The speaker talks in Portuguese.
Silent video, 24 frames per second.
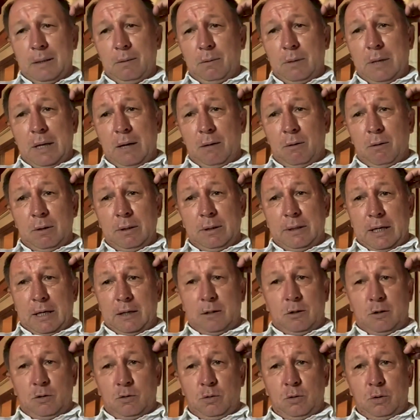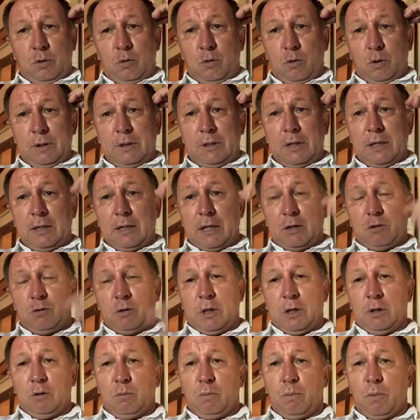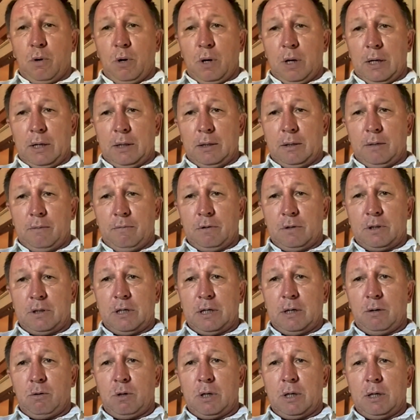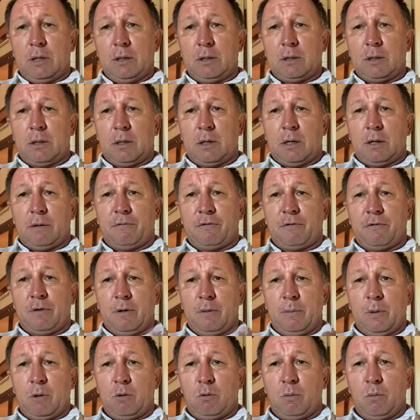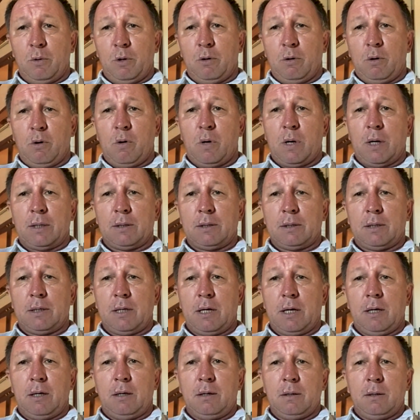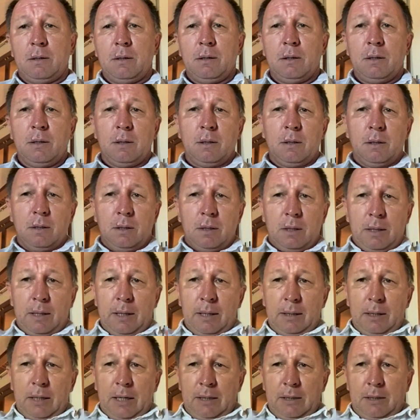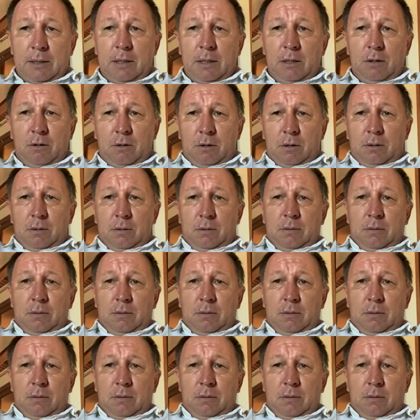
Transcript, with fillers: É, o que acontece, Júnior, quando você está jogando bola, que você alcança a fama como eu alcancei, entra assim, ó.